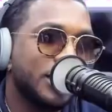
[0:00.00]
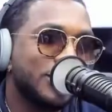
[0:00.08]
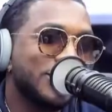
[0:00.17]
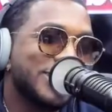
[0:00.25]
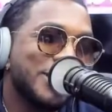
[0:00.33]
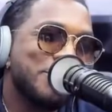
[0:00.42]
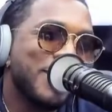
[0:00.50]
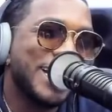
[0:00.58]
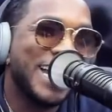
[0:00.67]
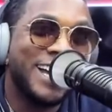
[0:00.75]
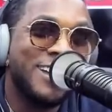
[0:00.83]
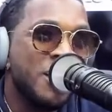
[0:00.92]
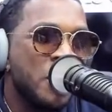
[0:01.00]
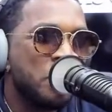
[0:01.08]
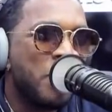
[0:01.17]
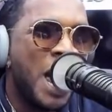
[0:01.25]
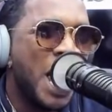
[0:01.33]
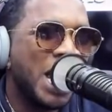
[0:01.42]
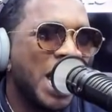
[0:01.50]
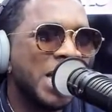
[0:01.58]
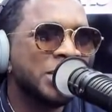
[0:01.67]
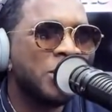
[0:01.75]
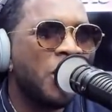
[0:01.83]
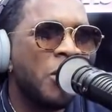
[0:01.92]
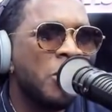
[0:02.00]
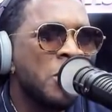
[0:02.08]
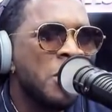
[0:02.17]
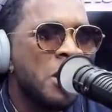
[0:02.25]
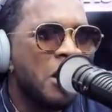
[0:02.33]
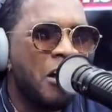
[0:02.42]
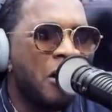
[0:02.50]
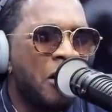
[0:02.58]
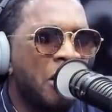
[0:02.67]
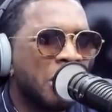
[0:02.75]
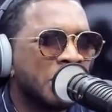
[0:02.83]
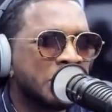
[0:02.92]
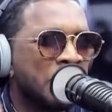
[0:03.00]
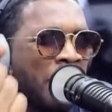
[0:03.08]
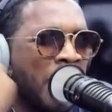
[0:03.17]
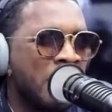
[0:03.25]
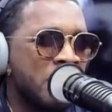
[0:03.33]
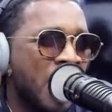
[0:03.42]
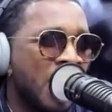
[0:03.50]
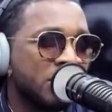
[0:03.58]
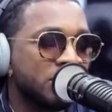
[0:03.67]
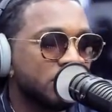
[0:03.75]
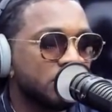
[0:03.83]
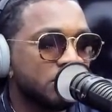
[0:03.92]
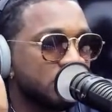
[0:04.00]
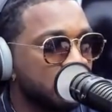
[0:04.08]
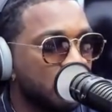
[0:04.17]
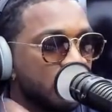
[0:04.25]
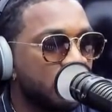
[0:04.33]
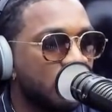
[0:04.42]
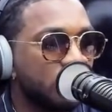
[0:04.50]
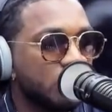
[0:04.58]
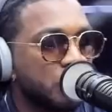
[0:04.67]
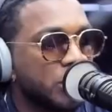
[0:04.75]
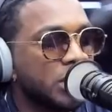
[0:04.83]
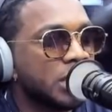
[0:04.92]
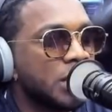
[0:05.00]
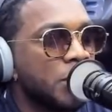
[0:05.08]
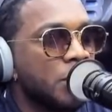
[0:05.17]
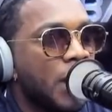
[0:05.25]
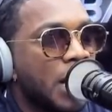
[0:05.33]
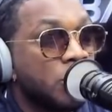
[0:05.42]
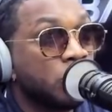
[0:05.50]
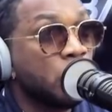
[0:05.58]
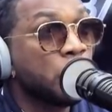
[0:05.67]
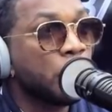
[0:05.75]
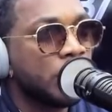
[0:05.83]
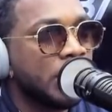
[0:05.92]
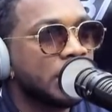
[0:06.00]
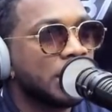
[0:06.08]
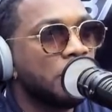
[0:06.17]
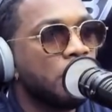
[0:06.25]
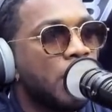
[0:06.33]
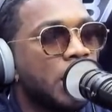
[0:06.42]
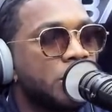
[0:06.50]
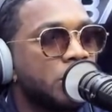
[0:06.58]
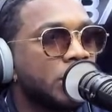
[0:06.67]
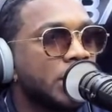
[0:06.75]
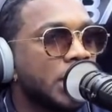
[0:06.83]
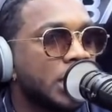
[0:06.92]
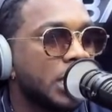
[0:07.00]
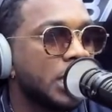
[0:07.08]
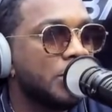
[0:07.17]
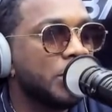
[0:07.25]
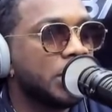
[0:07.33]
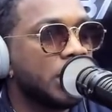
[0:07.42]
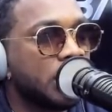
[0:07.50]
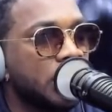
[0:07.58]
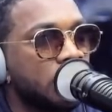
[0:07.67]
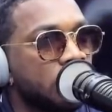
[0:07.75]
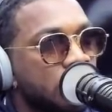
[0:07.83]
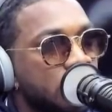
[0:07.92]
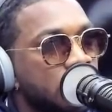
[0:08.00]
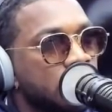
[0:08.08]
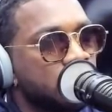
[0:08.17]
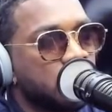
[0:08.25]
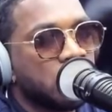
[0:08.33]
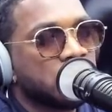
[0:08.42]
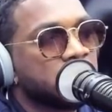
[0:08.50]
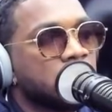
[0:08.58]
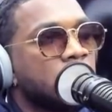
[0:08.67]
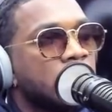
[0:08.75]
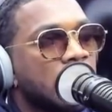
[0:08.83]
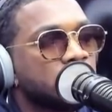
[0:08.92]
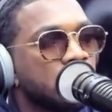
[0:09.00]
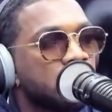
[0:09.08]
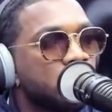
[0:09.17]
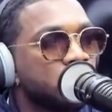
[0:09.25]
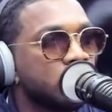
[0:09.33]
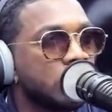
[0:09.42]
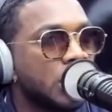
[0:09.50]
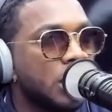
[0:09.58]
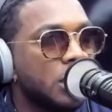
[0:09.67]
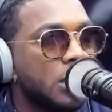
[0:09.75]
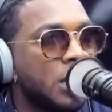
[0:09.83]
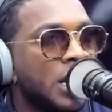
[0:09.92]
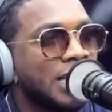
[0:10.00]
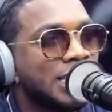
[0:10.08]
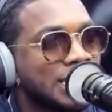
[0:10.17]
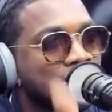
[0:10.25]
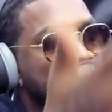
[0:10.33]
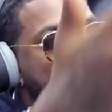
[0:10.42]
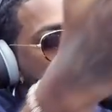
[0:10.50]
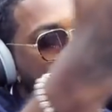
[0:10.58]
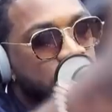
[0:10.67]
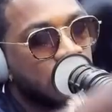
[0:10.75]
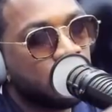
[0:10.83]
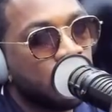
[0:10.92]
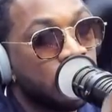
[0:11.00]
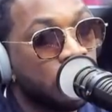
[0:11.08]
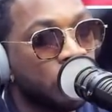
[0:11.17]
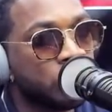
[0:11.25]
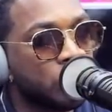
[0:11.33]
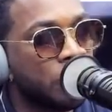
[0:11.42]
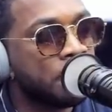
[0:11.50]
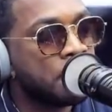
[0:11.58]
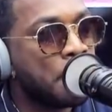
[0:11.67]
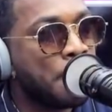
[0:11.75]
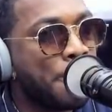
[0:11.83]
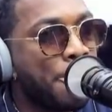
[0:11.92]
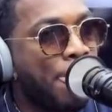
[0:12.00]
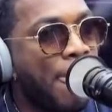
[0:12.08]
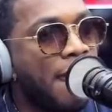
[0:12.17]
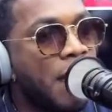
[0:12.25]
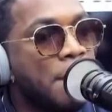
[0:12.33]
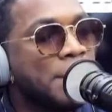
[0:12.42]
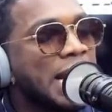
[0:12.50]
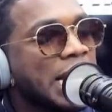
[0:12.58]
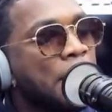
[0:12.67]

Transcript: Entonces el pana, ¡vayan eso! ¡Ah, ¡Que se vaya! Yo no, tú puedes entrar a mi barrio. Tú podías entrar a mi barrio. Yo tenía que quedarme tranquilo porque eso no es nada, eso es música. Es tan tal que yo hice el cuernoso. O sea, explique, el, problema.